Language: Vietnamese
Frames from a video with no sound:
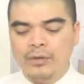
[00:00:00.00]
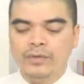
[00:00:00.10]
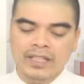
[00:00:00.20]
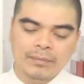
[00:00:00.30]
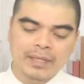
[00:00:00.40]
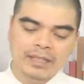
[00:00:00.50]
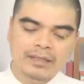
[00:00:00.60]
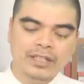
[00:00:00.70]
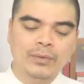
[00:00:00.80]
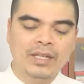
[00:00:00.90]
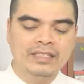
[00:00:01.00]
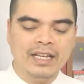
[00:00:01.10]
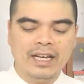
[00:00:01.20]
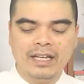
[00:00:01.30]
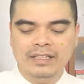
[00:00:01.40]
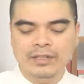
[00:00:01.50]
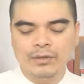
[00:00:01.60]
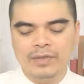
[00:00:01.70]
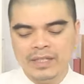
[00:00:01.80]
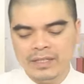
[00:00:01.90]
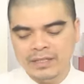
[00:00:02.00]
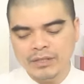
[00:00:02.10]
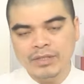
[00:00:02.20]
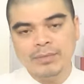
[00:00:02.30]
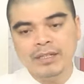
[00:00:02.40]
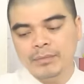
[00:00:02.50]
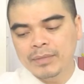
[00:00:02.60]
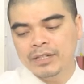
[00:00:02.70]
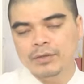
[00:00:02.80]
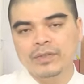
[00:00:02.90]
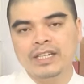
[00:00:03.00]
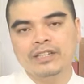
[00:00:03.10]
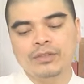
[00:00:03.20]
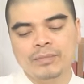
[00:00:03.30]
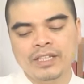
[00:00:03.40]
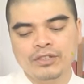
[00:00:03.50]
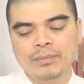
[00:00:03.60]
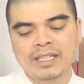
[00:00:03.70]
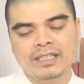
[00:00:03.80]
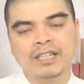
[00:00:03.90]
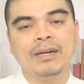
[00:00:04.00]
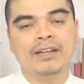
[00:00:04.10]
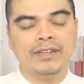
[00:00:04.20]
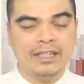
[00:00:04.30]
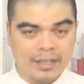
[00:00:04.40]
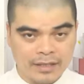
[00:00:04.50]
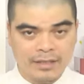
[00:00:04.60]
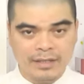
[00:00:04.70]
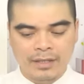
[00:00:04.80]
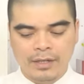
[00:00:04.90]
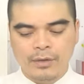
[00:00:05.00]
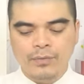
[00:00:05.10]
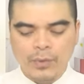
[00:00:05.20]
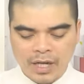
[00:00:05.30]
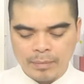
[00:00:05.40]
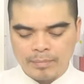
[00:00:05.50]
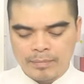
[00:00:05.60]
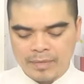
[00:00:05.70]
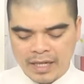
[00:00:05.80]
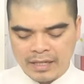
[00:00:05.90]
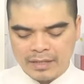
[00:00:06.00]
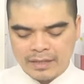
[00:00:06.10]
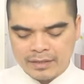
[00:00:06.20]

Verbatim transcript: Quý vị thân mến, thì ngoài ra thì quý vị trong dịp Tết Thanh Minh, quý vị hãy chuẩn bị cho mình những cái bài văn khấn phù hợp để